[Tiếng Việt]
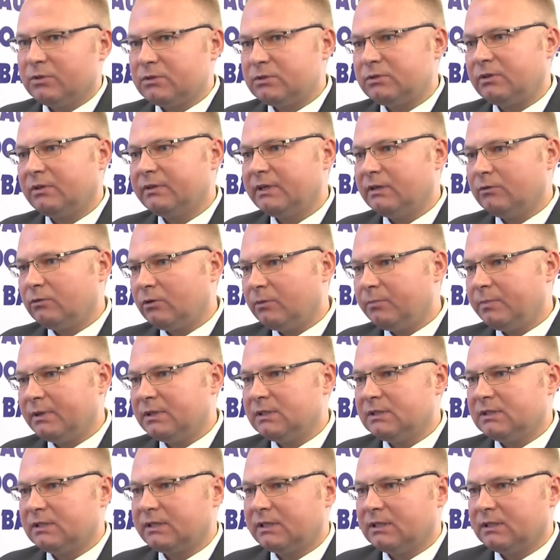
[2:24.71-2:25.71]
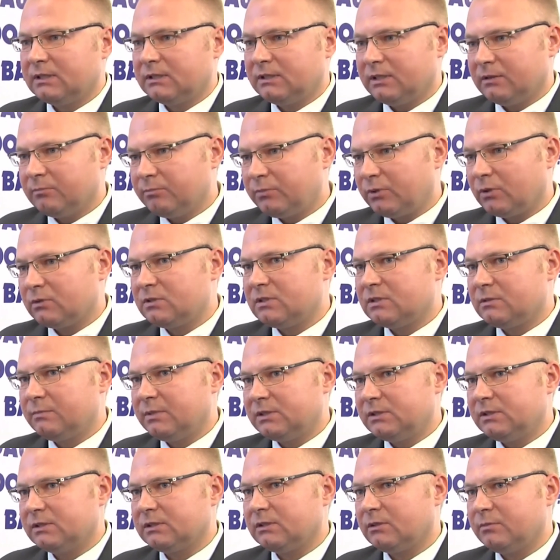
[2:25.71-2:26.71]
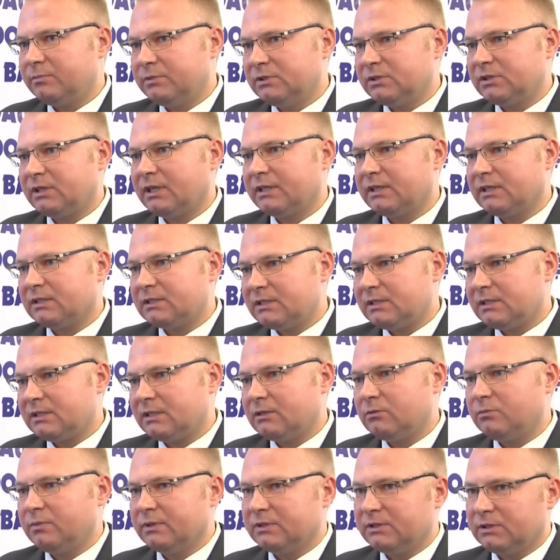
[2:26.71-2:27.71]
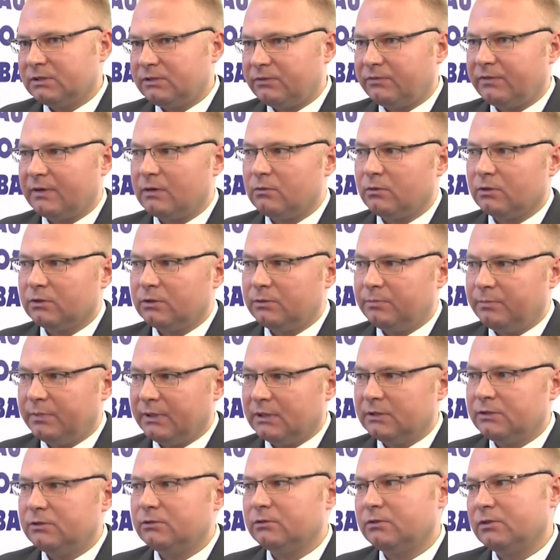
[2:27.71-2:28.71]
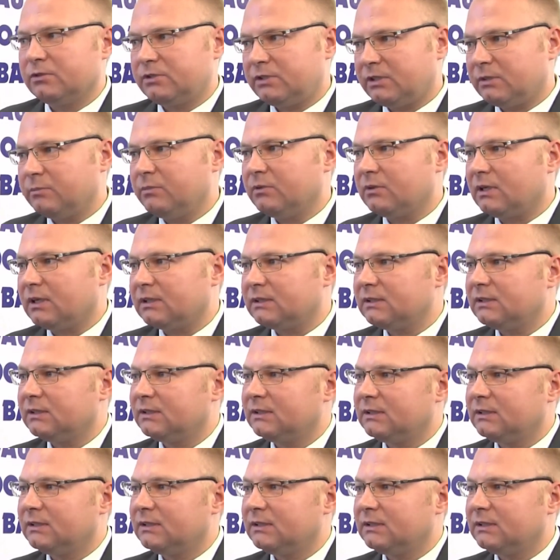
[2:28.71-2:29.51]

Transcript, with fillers: Bên cạnh đó, sau hiệp định này, tôi nghĩ rằng sẽ có nhiều doanh nghiệp Ba Lan đến đầu